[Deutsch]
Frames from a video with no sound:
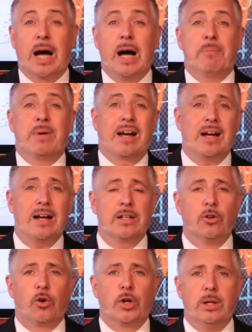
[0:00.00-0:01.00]
haben gerade
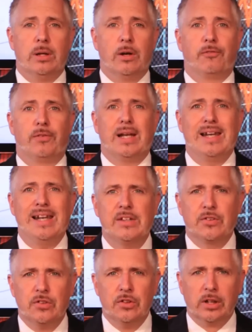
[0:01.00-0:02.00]
noch auf der
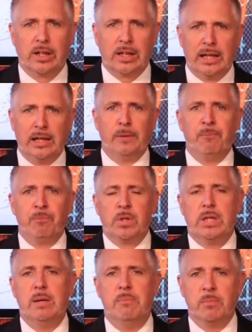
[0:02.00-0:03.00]
letzten Rille
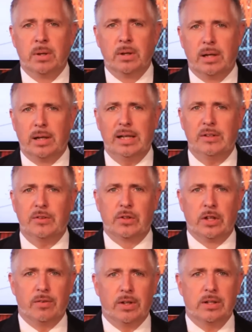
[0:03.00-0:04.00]
im
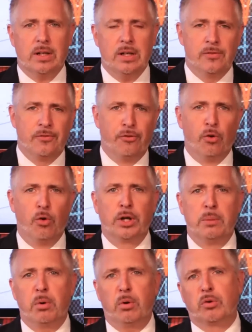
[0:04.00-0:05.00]
letzten Quartal vor
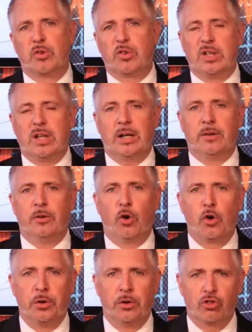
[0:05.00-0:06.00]
dem Börsengang
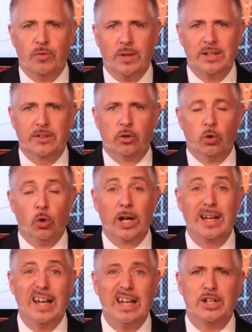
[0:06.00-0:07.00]
noch eine schwarze Null,
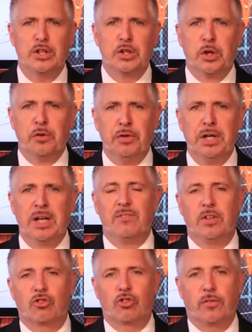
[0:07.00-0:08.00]
einen leichten Gewinn
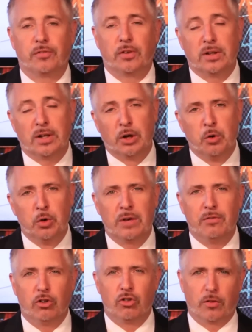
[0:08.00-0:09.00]
erwirtschaftet. Na gut,
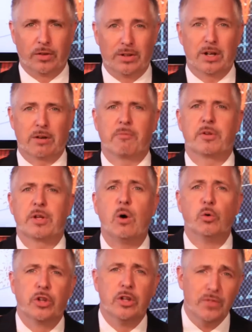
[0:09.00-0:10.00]
erwirtschaftet, sagen wir mal
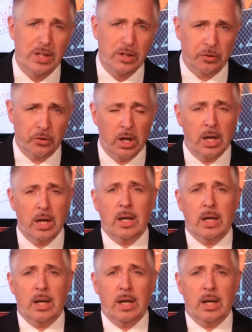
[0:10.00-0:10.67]
ausgewiesen.